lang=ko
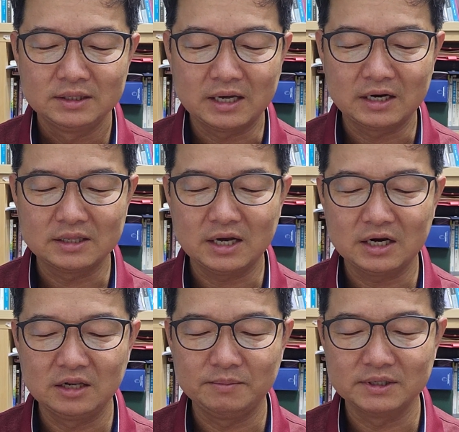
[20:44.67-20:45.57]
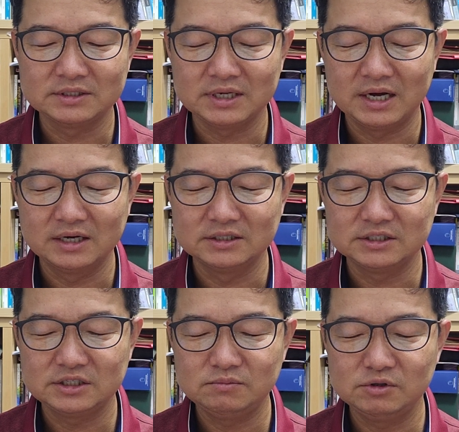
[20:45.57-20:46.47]
나는 하나님의 재앙을
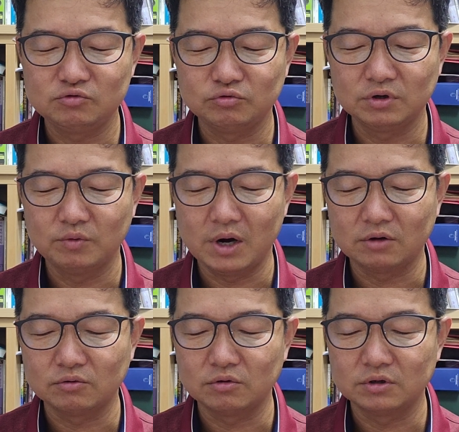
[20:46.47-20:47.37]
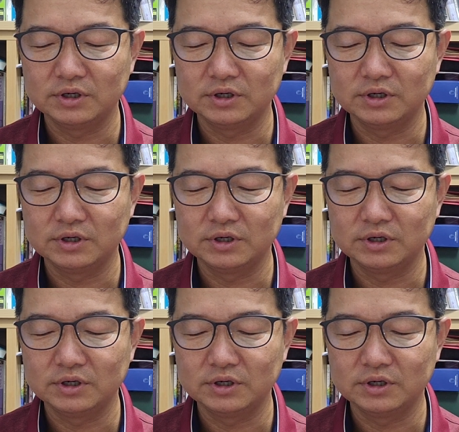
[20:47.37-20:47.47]
심히 두려워하고